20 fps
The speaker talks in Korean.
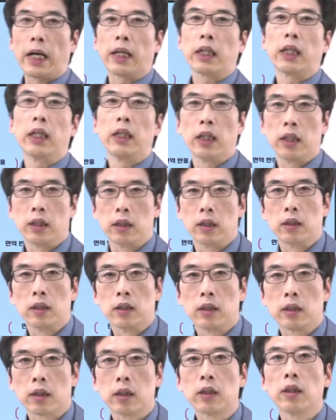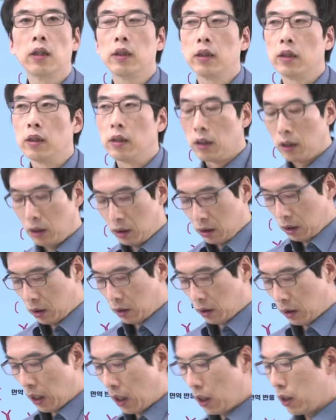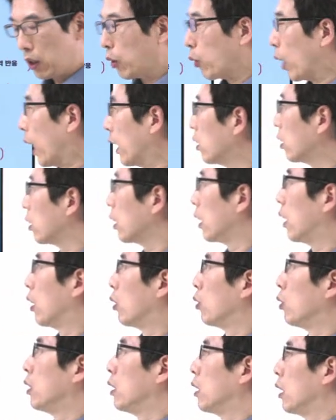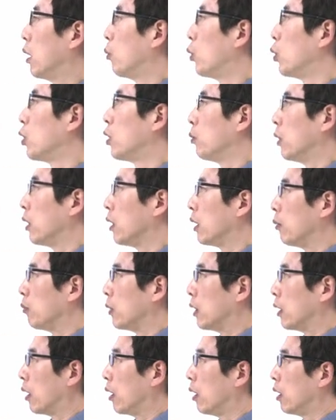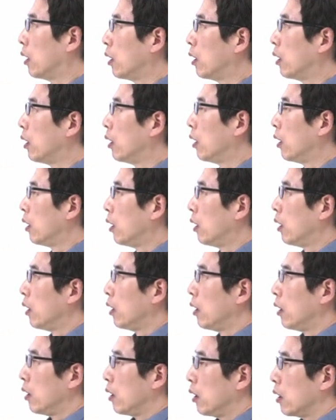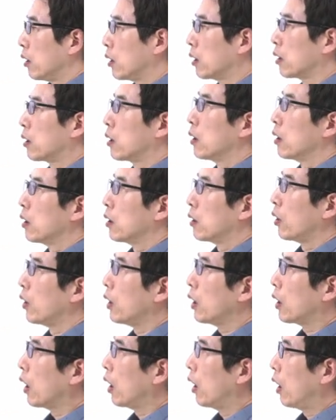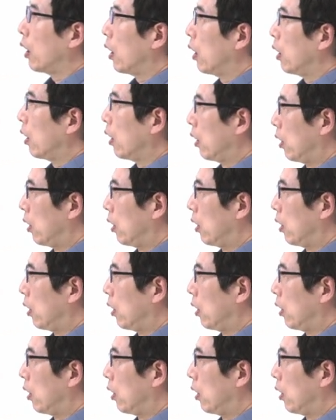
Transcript: 갖게 되는 그런 어, 일련의 과정이라고 이제 보시면 됩니다. 즉 저희가